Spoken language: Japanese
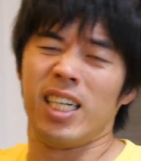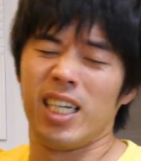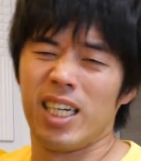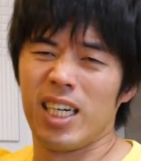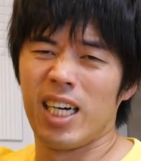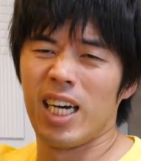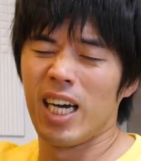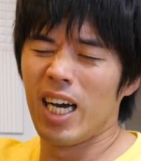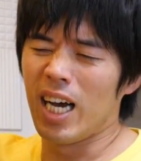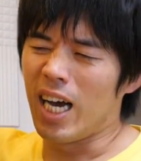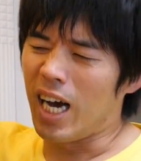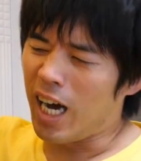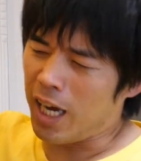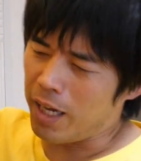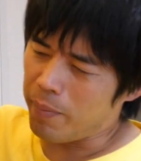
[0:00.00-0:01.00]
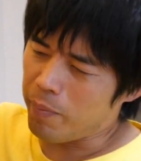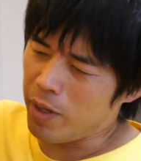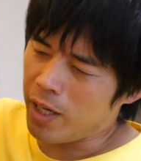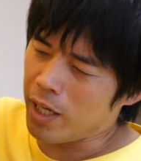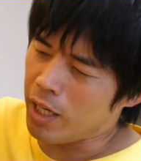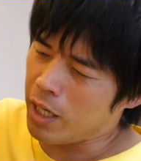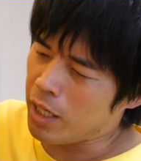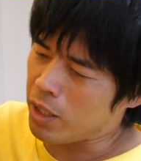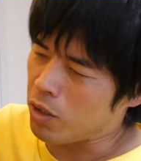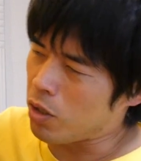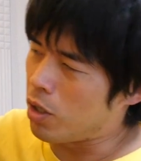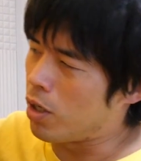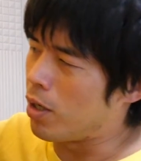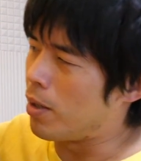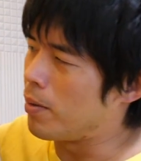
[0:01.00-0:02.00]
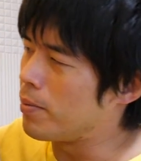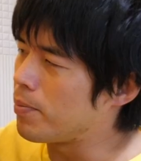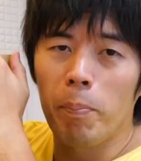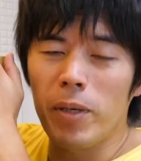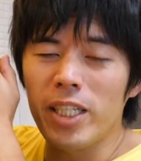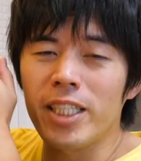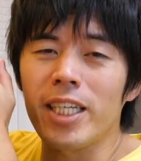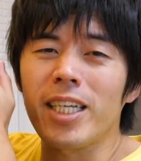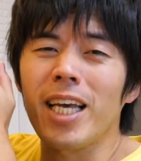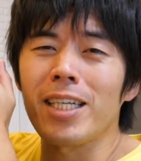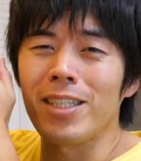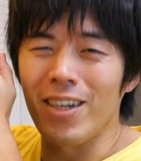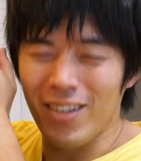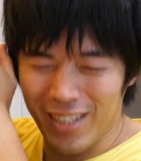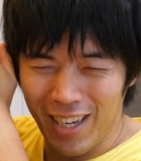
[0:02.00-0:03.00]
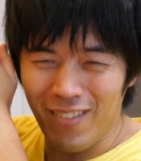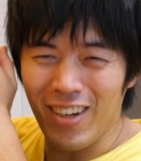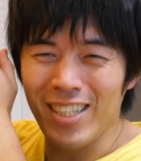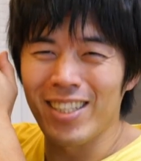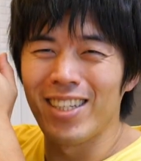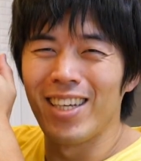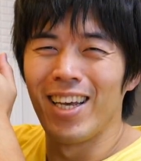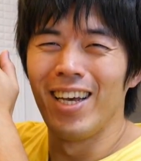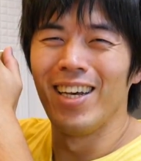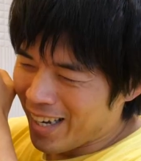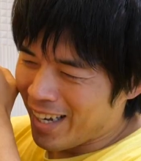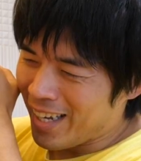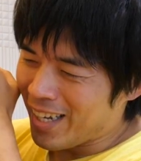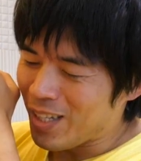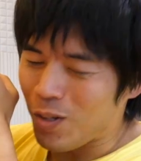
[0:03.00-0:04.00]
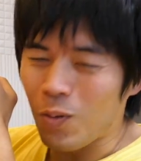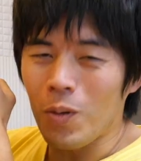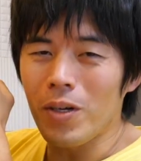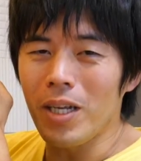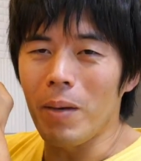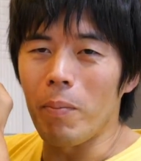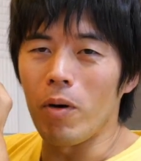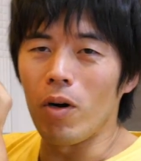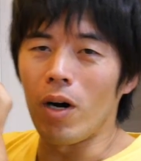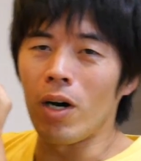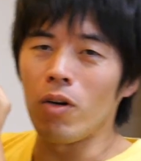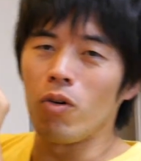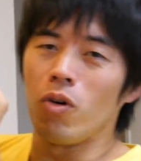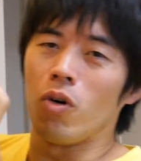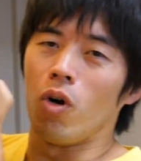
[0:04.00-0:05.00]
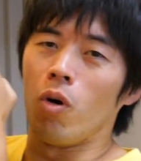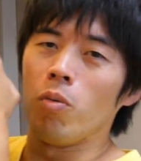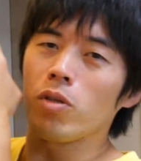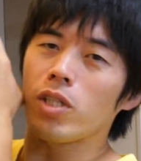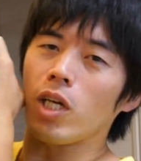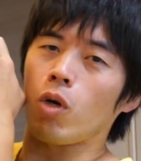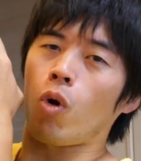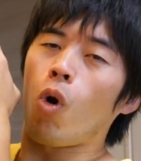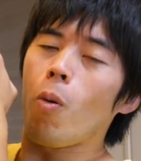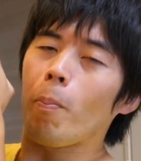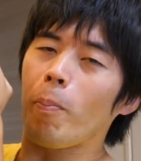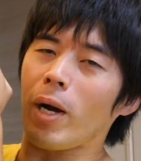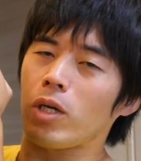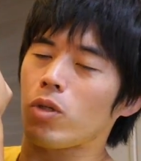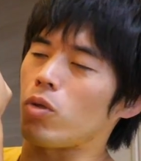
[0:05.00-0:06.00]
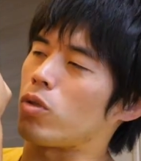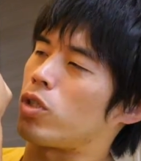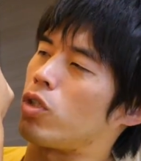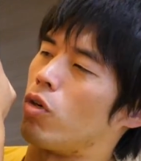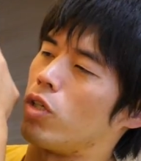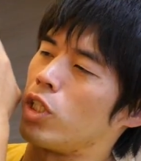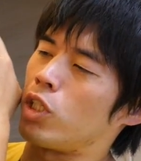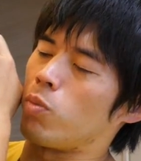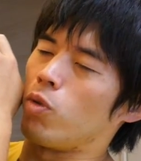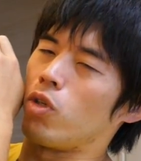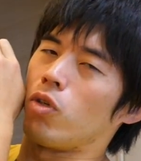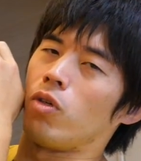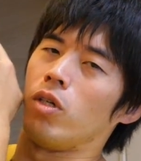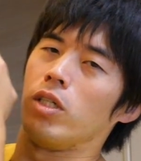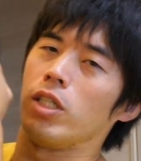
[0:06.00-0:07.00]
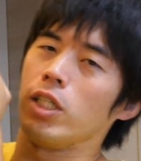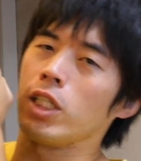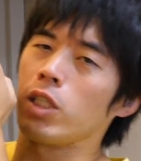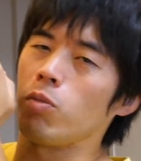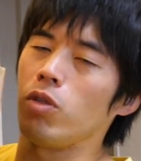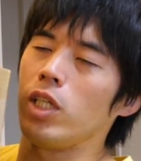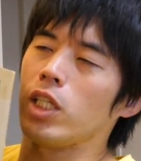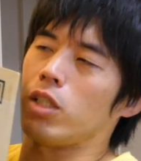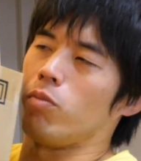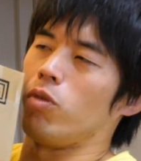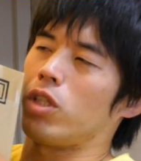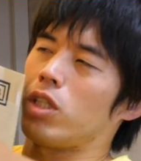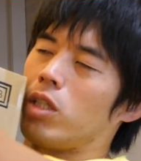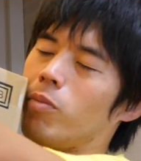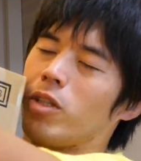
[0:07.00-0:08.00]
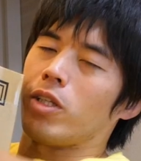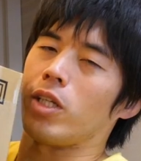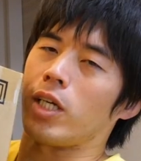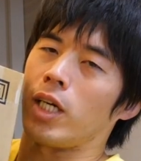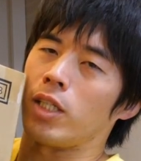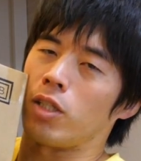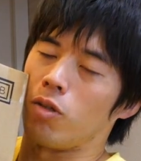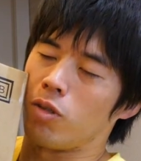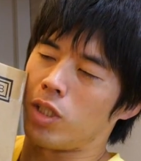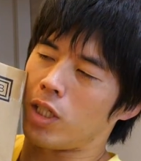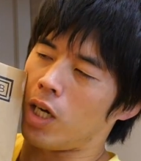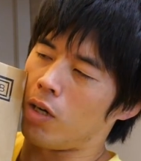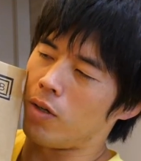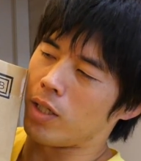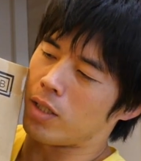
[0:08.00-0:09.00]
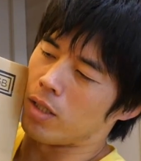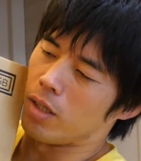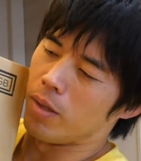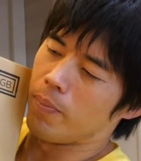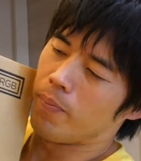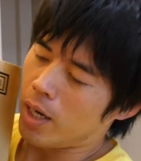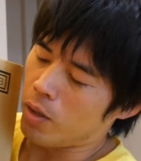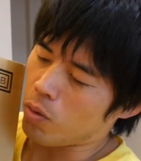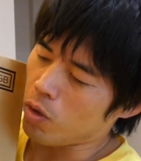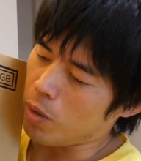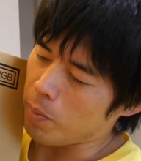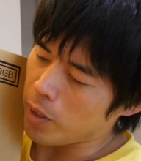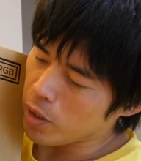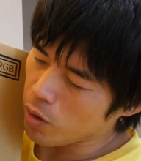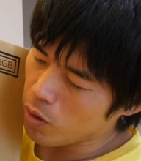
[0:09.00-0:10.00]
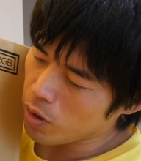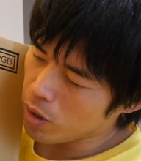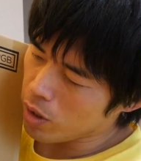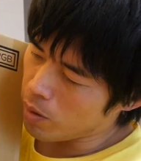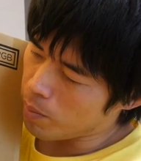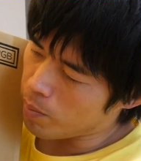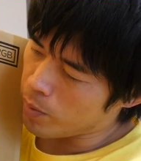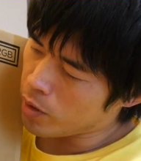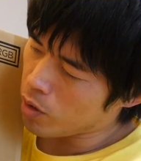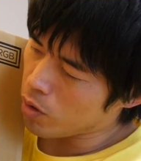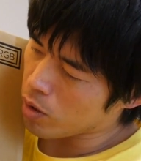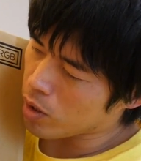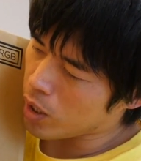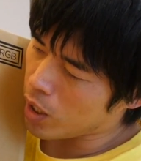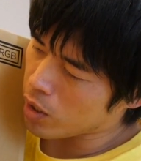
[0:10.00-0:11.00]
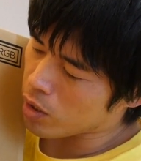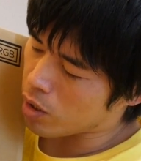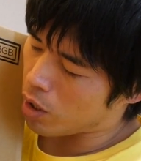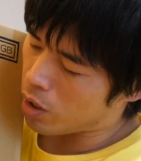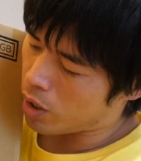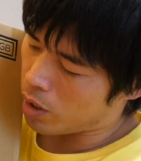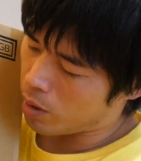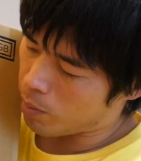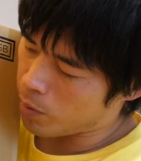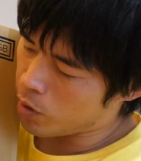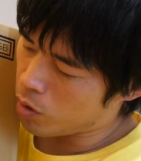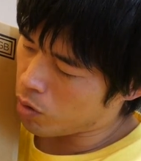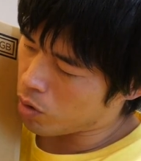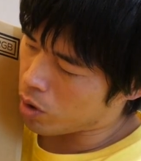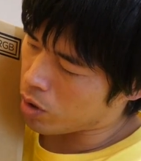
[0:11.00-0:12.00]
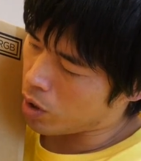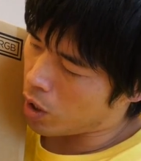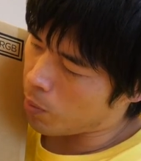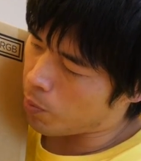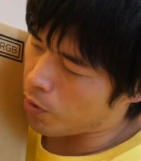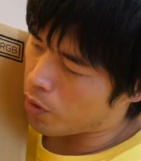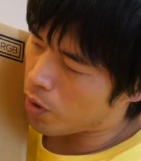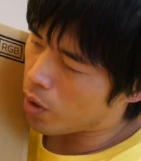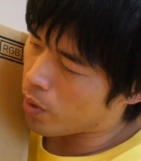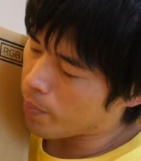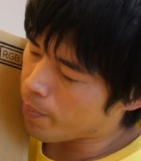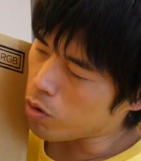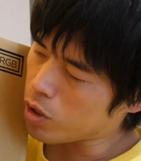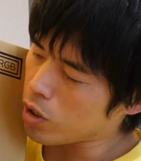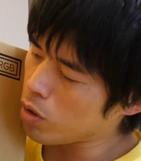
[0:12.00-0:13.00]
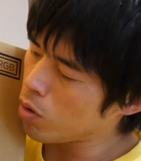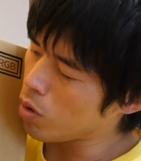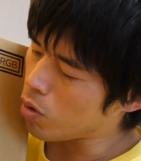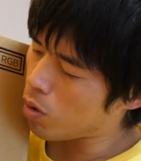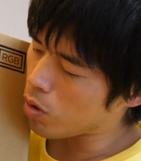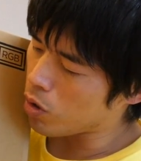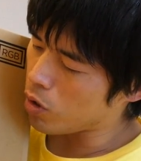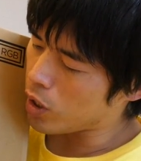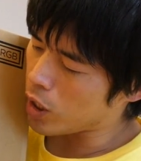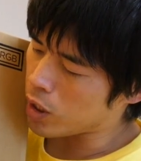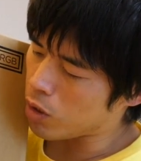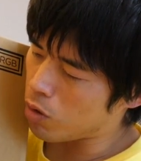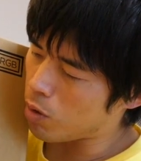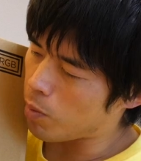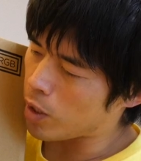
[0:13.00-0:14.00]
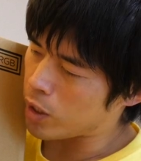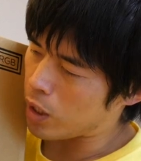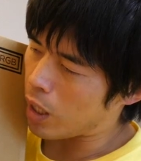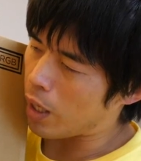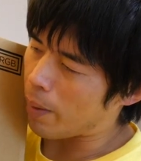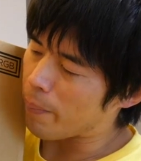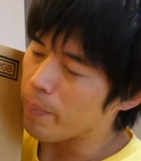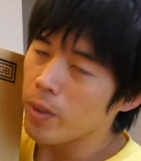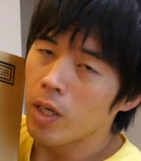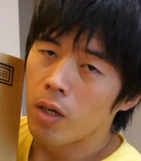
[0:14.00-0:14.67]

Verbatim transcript: ん。はい、えーと ピーシー ケースでございます。えーとこれあの思ったよりコンパクトでしょ。いつものいつものやつもっともっとでかいんですよ、うち買うやつ。あのこれミドルミドルケースかな、ミドルタイプの、こっちの方購入いたしておりました。